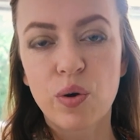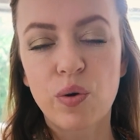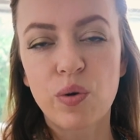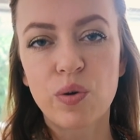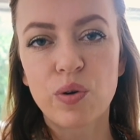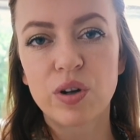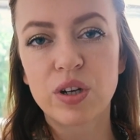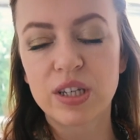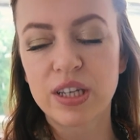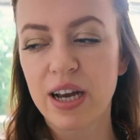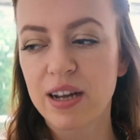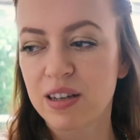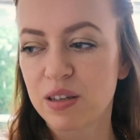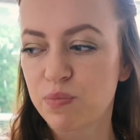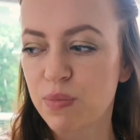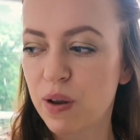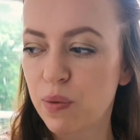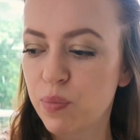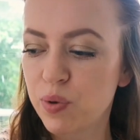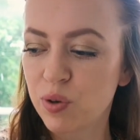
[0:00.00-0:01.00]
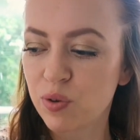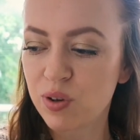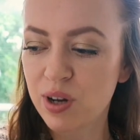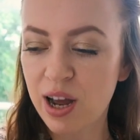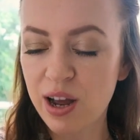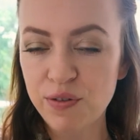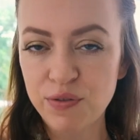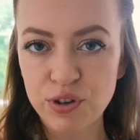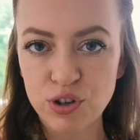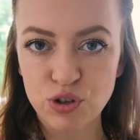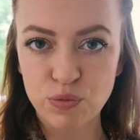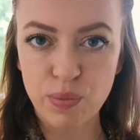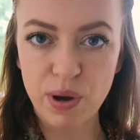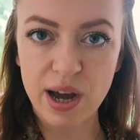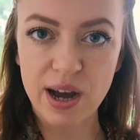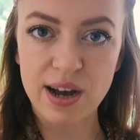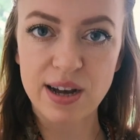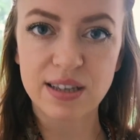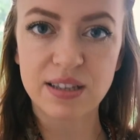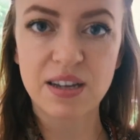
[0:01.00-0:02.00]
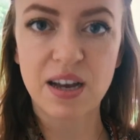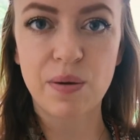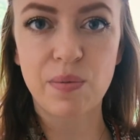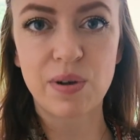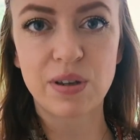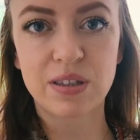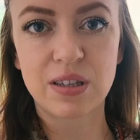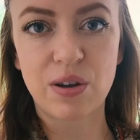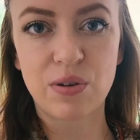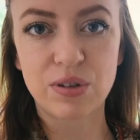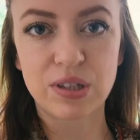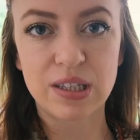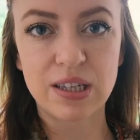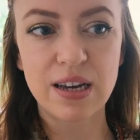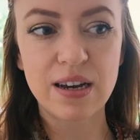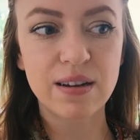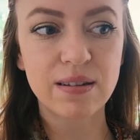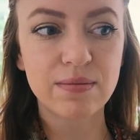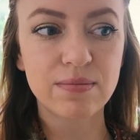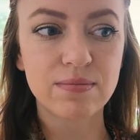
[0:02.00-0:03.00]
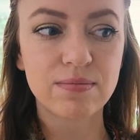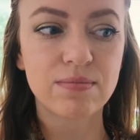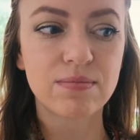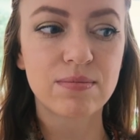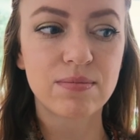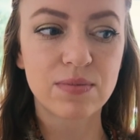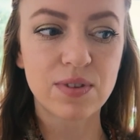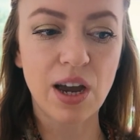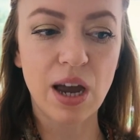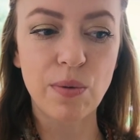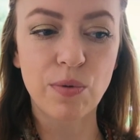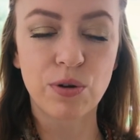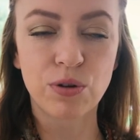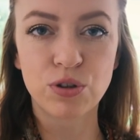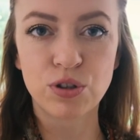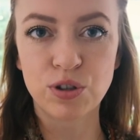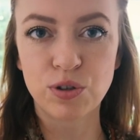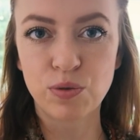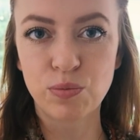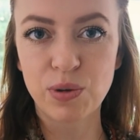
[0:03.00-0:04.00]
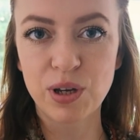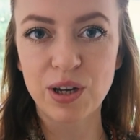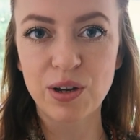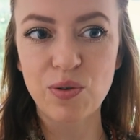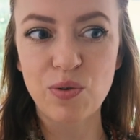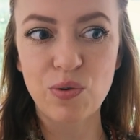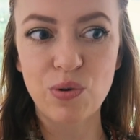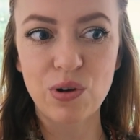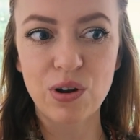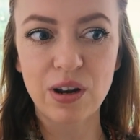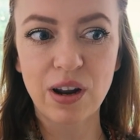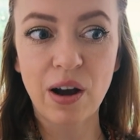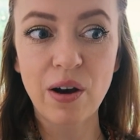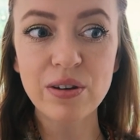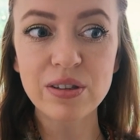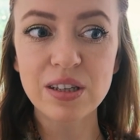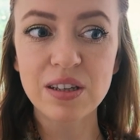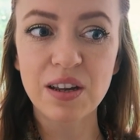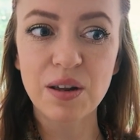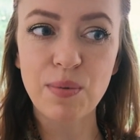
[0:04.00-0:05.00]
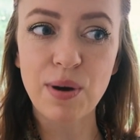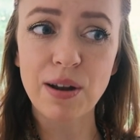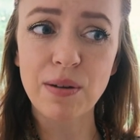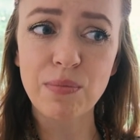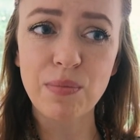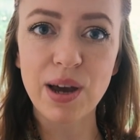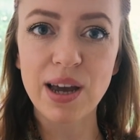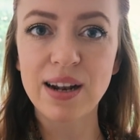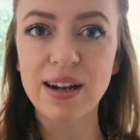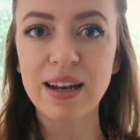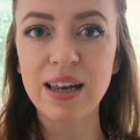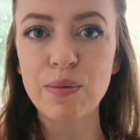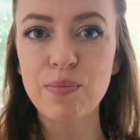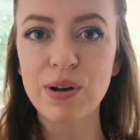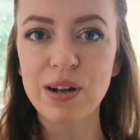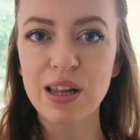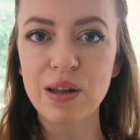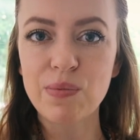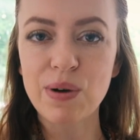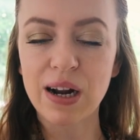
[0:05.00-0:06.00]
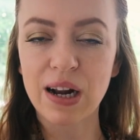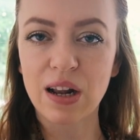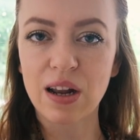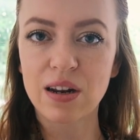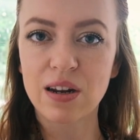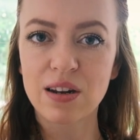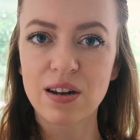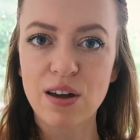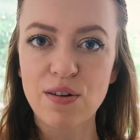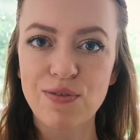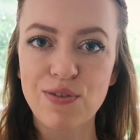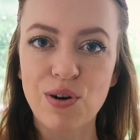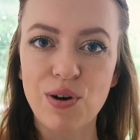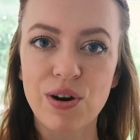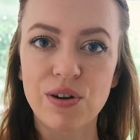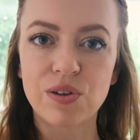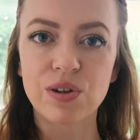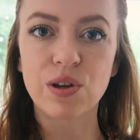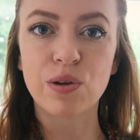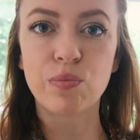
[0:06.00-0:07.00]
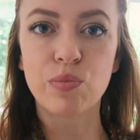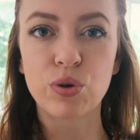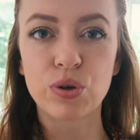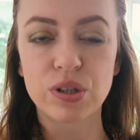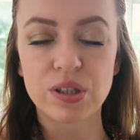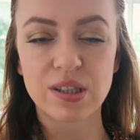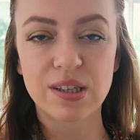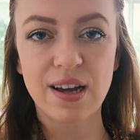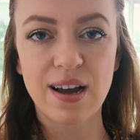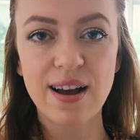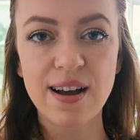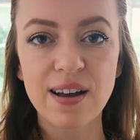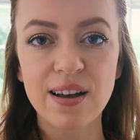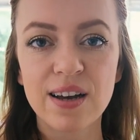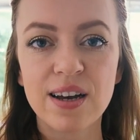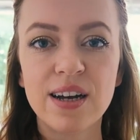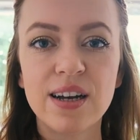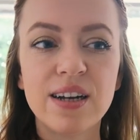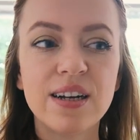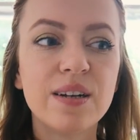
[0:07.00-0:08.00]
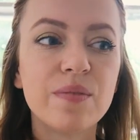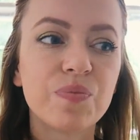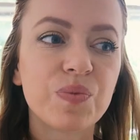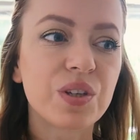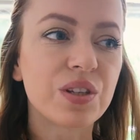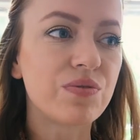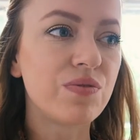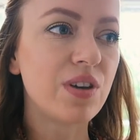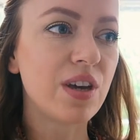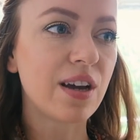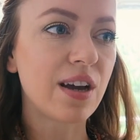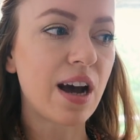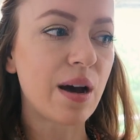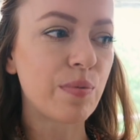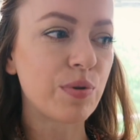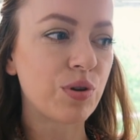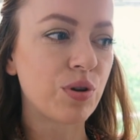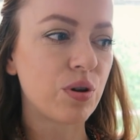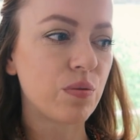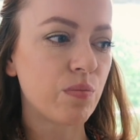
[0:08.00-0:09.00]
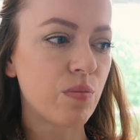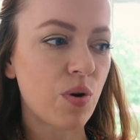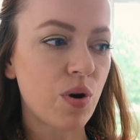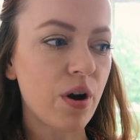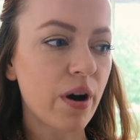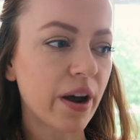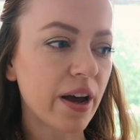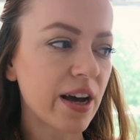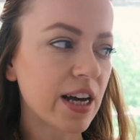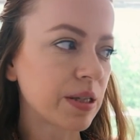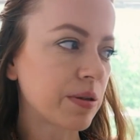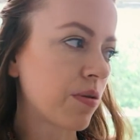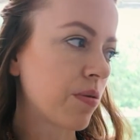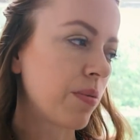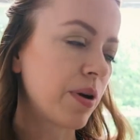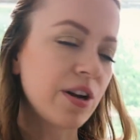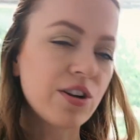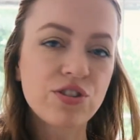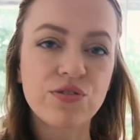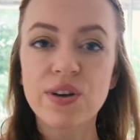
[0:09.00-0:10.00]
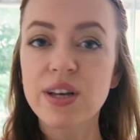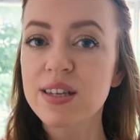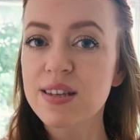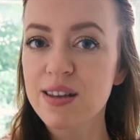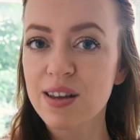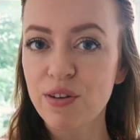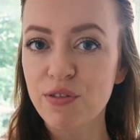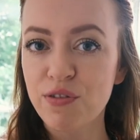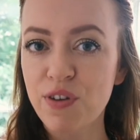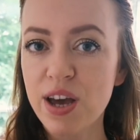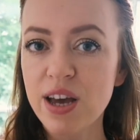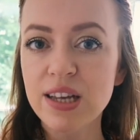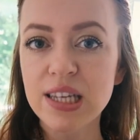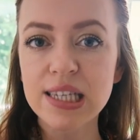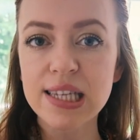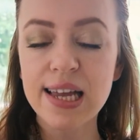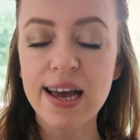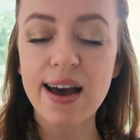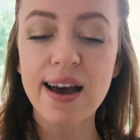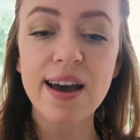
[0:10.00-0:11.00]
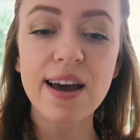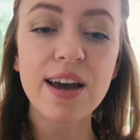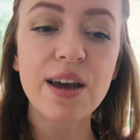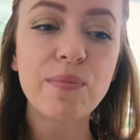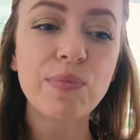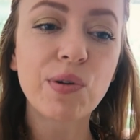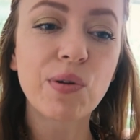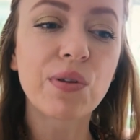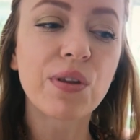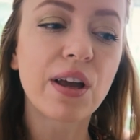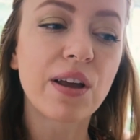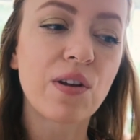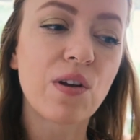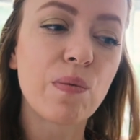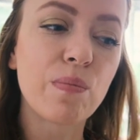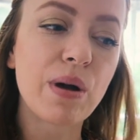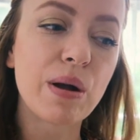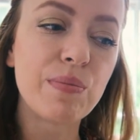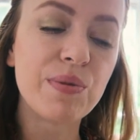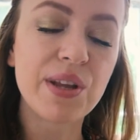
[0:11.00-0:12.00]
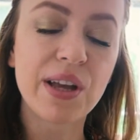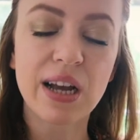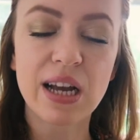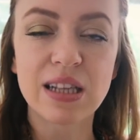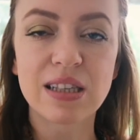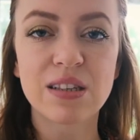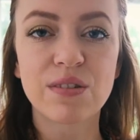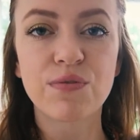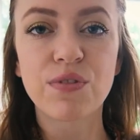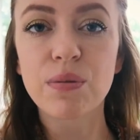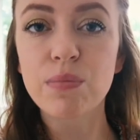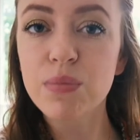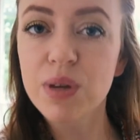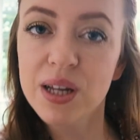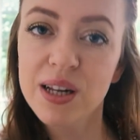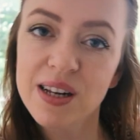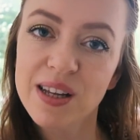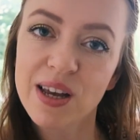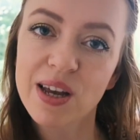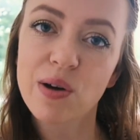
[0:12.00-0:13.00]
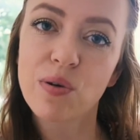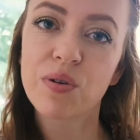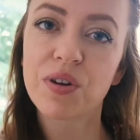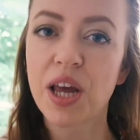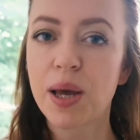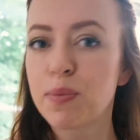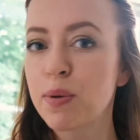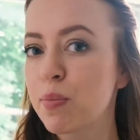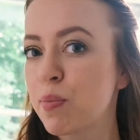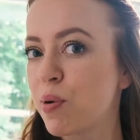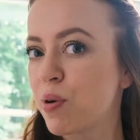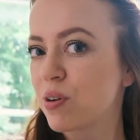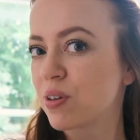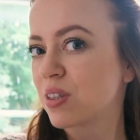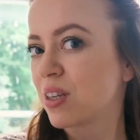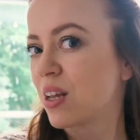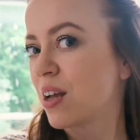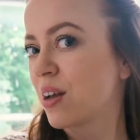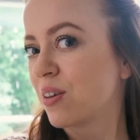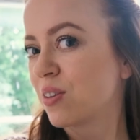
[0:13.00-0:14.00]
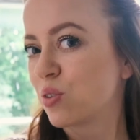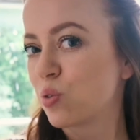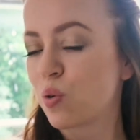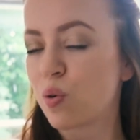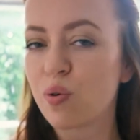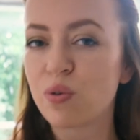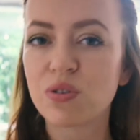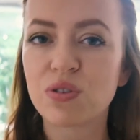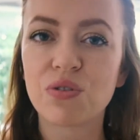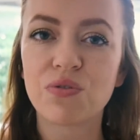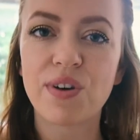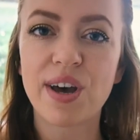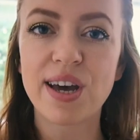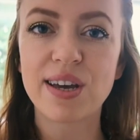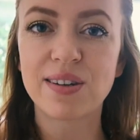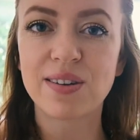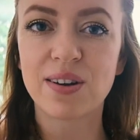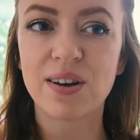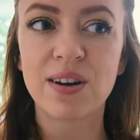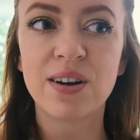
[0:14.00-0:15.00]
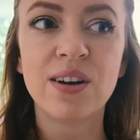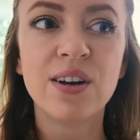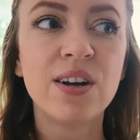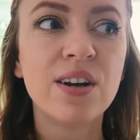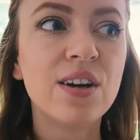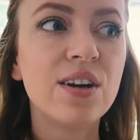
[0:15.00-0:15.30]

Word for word: Und ja, das macht mir total viel Spaß, aber es ist auch sehr time-consuming. Und außerdem hat mein lieber, lieber kleiner Neffe heute Geburtstag. Deswegen habe ich heute Morgen erstmal mit meiner Schwester gefacetimed und dann nochmal mit der ganzen Familie und Happy Birthday gesungen und so weiter.